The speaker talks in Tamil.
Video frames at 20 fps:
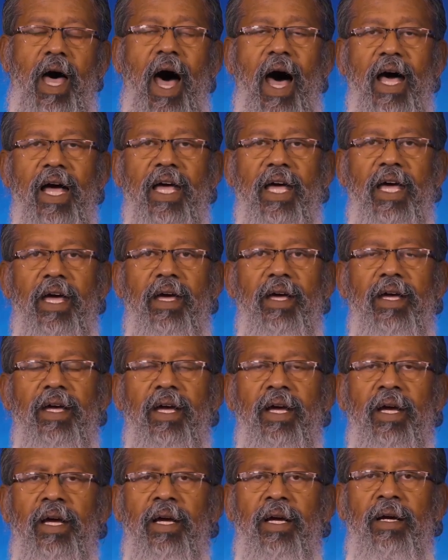ஆக
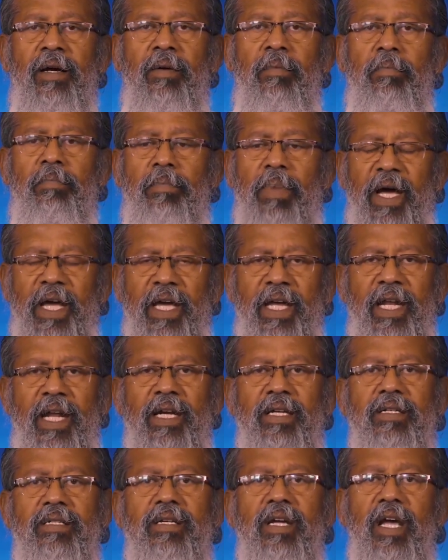
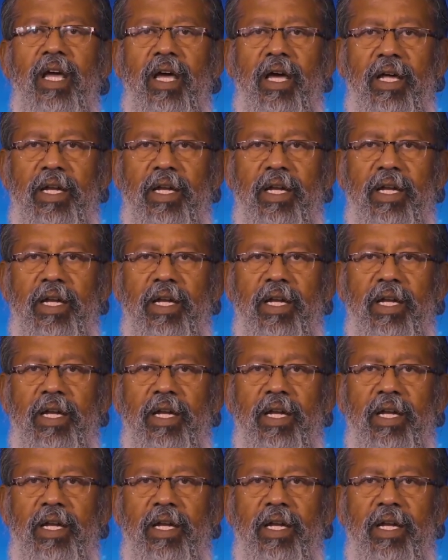பயனற்ற